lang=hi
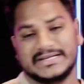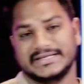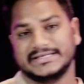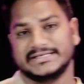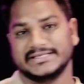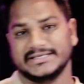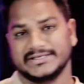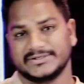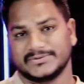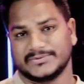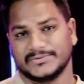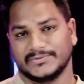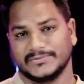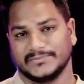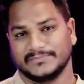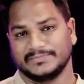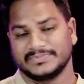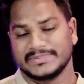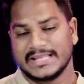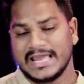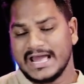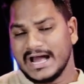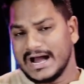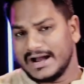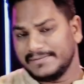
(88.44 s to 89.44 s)
बेटे को
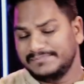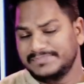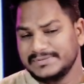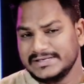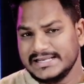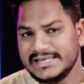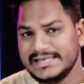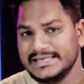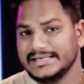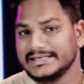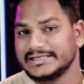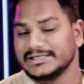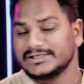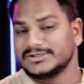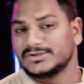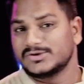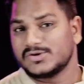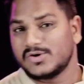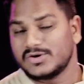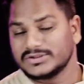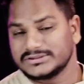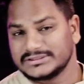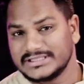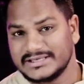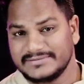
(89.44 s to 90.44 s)
अपने एक
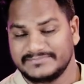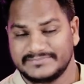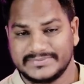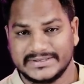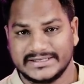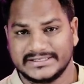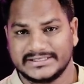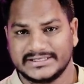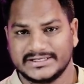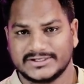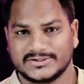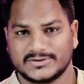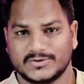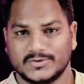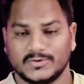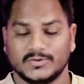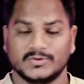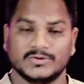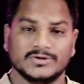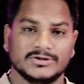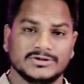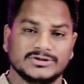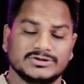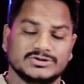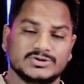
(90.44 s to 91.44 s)
लौते बेटे
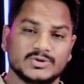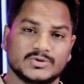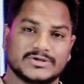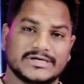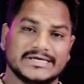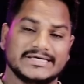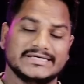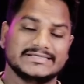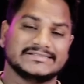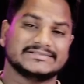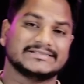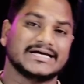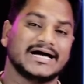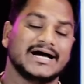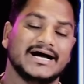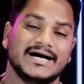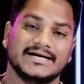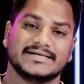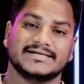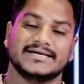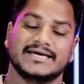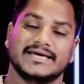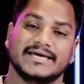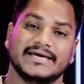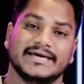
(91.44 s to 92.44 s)
को जो कि
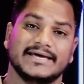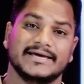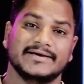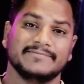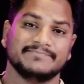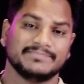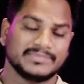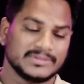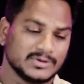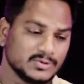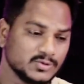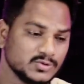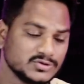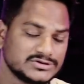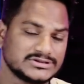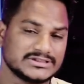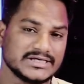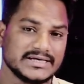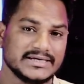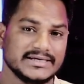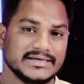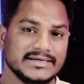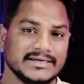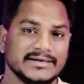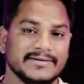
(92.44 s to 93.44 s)
इसहाक है
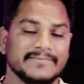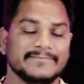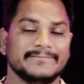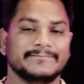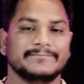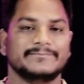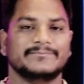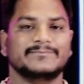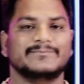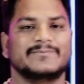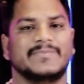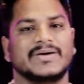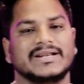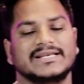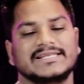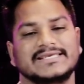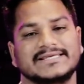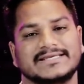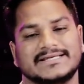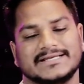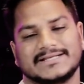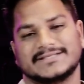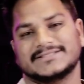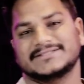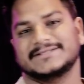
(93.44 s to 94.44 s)
उसे
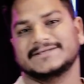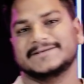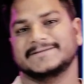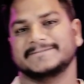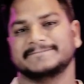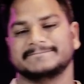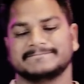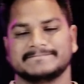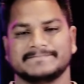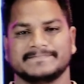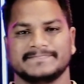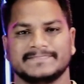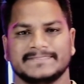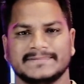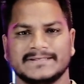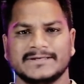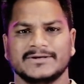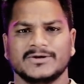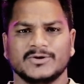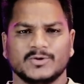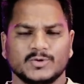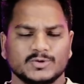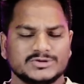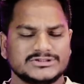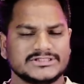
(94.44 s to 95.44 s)
बलि कर दे
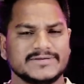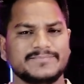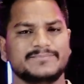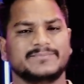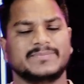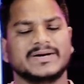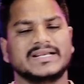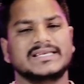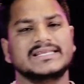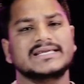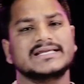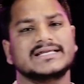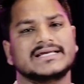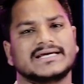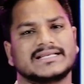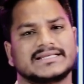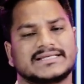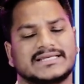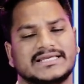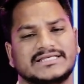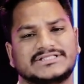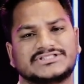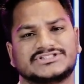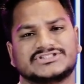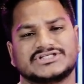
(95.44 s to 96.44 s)
उसे बलि
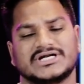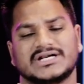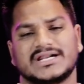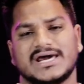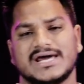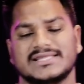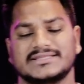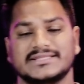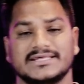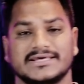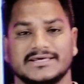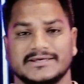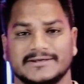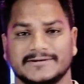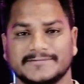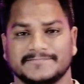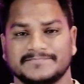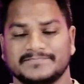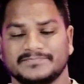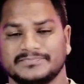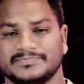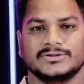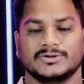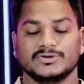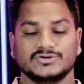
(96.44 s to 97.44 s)
करके चढ़ा दे
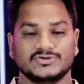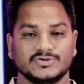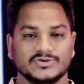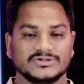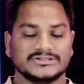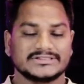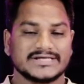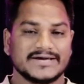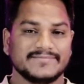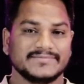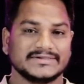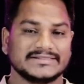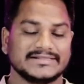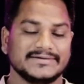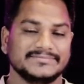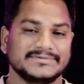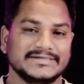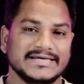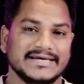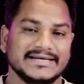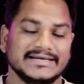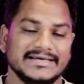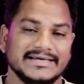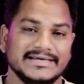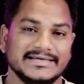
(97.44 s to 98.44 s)
दोस्तों इसका मतलब
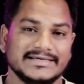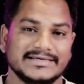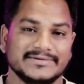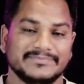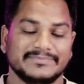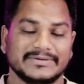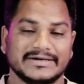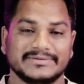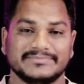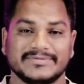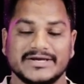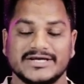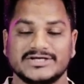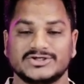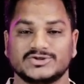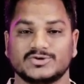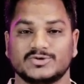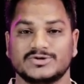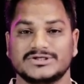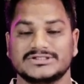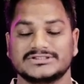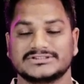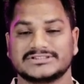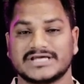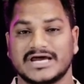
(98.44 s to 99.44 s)
यह नहीं कि
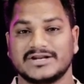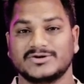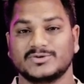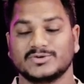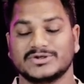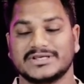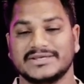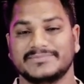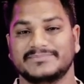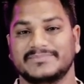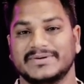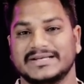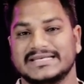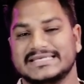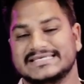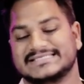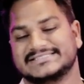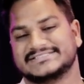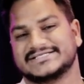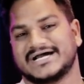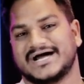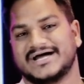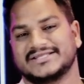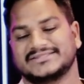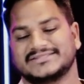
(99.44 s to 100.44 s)
परमेश्वर इंसानों की बलि
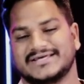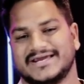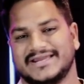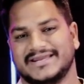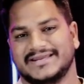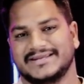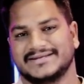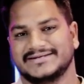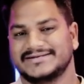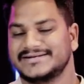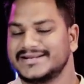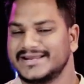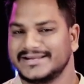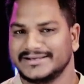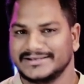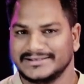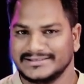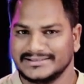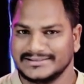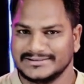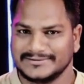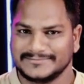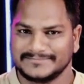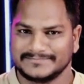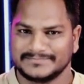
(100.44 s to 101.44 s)
चाहता है
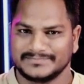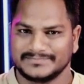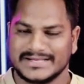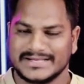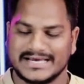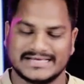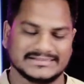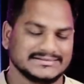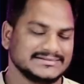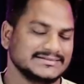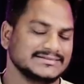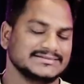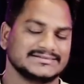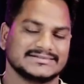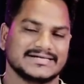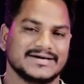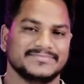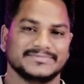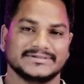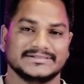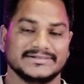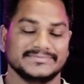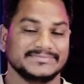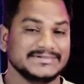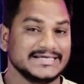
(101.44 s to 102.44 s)
नहीं ऐसा इसका
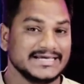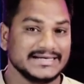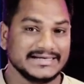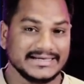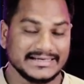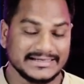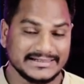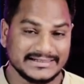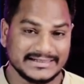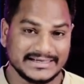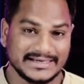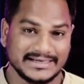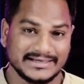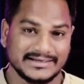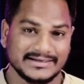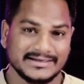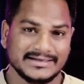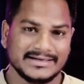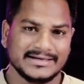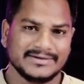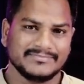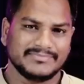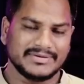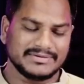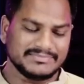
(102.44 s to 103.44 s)
मतलब यह नहीं है
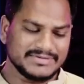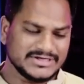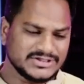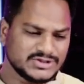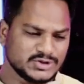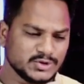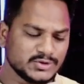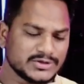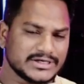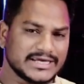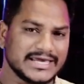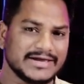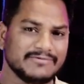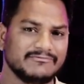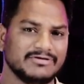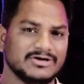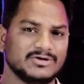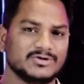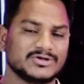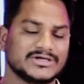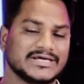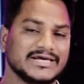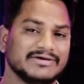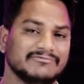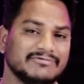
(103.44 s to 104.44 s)
परमेश्वर
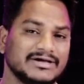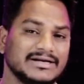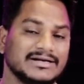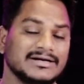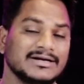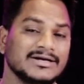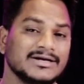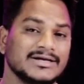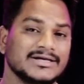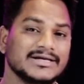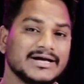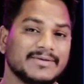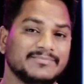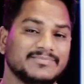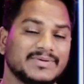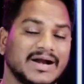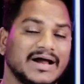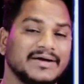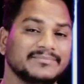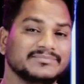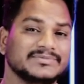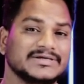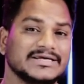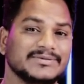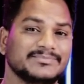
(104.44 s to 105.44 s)
केवल और केवल
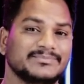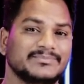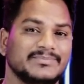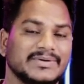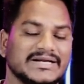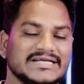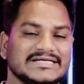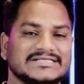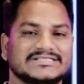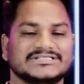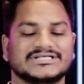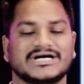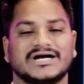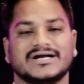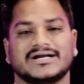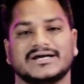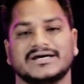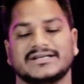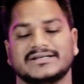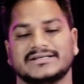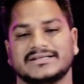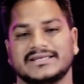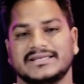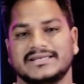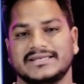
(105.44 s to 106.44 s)
अब्राहम की परीक्षा
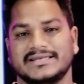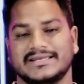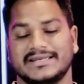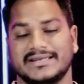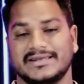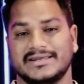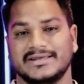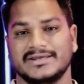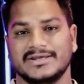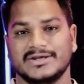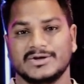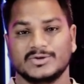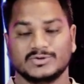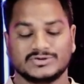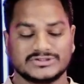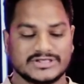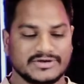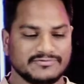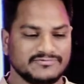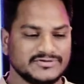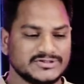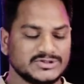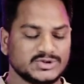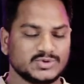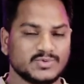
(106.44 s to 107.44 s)
कर रहे हैं
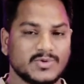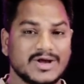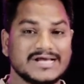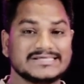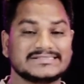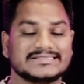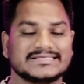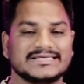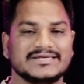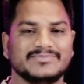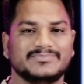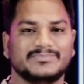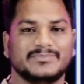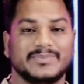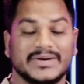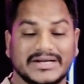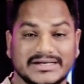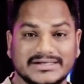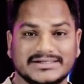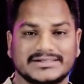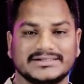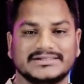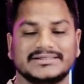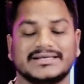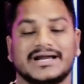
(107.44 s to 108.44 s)
उसके विश्वास की
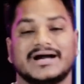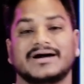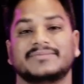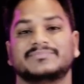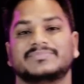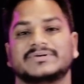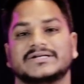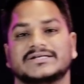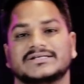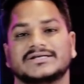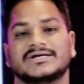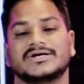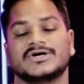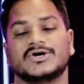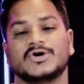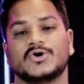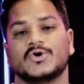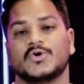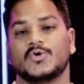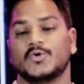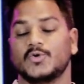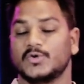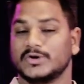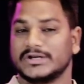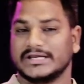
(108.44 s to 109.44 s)
परख यहां पर
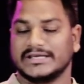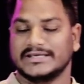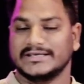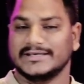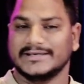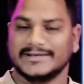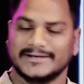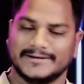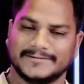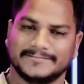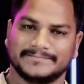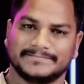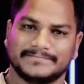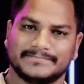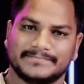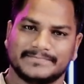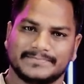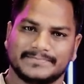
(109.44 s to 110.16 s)
हो रही है